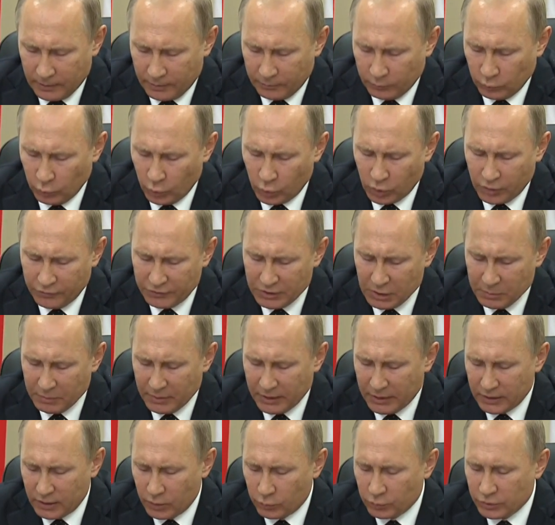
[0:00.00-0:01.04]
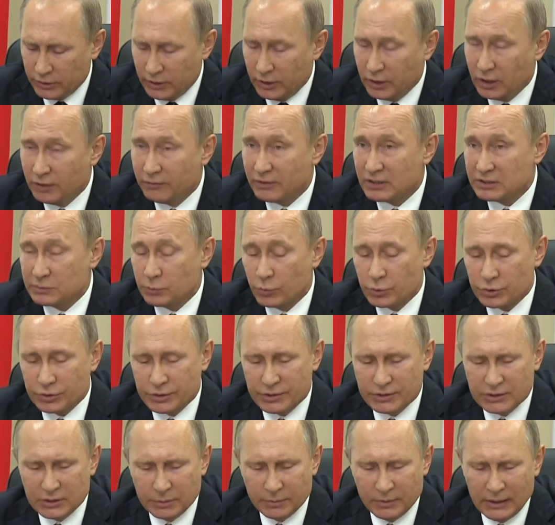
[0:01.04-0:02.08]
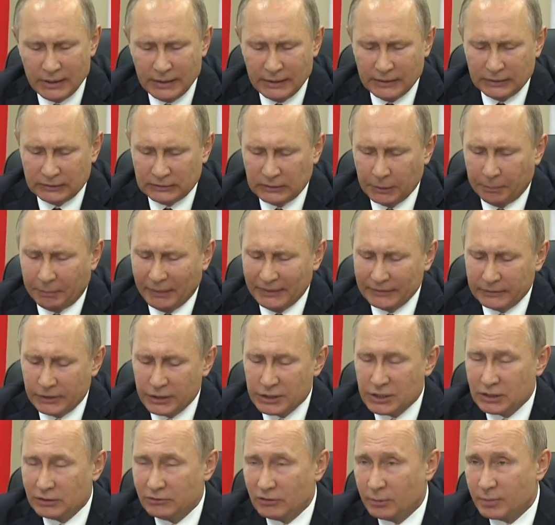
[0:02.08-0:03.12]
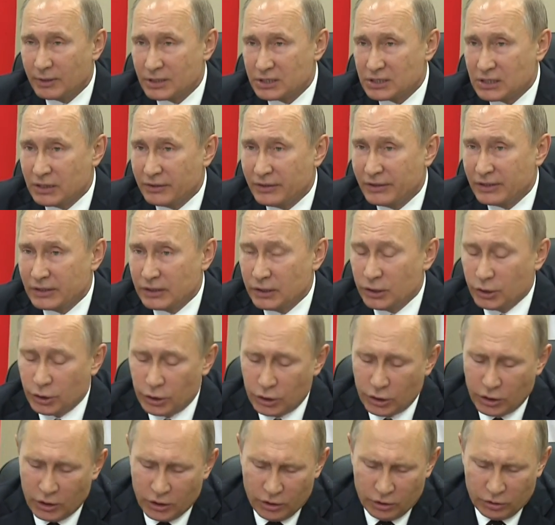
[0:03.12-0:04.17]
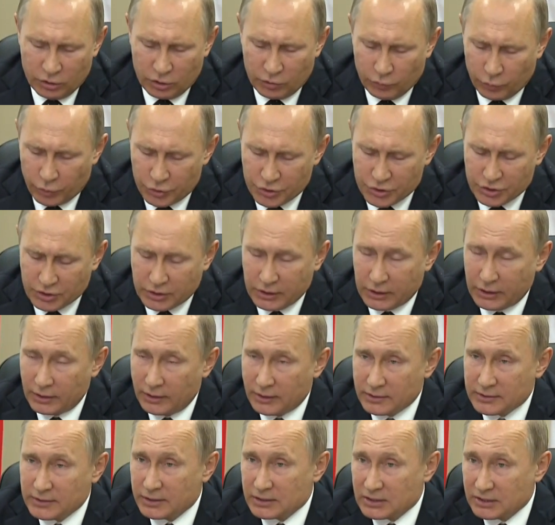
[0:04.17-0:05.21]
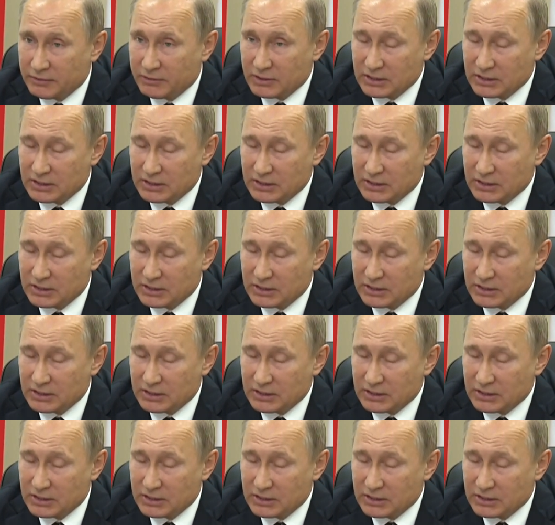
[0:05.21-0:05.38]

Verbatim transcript: Много внимания уделили возможностям дополнительного образования и творческой реализации